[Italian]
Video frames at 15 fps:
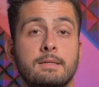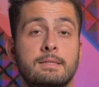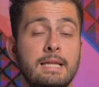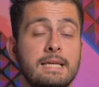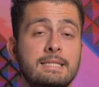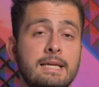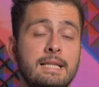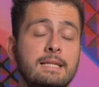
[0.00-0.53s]

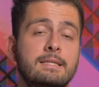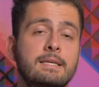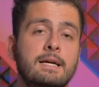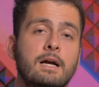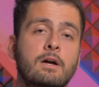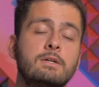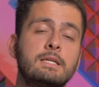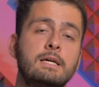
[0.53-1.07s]
Stessa
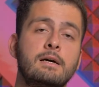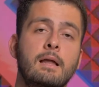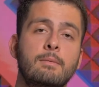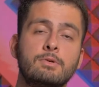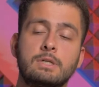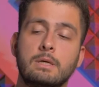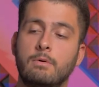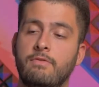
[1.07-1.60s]
identica cosa la
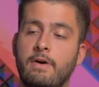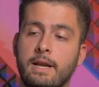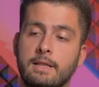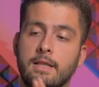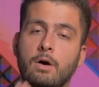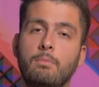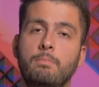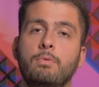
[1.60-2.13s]
possiamo fare
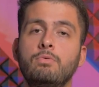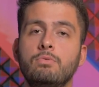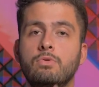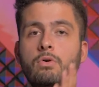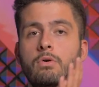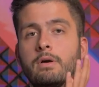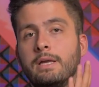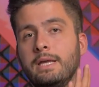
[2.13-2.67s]
da un
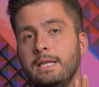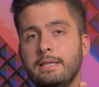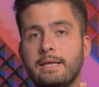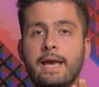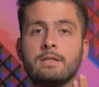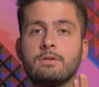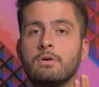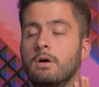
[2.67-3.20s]
punto
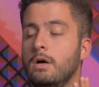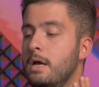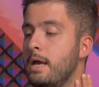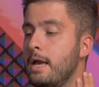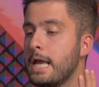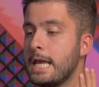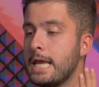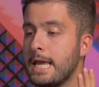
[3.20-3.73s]
indietro
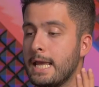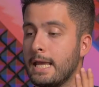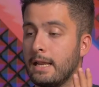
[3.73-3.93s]
e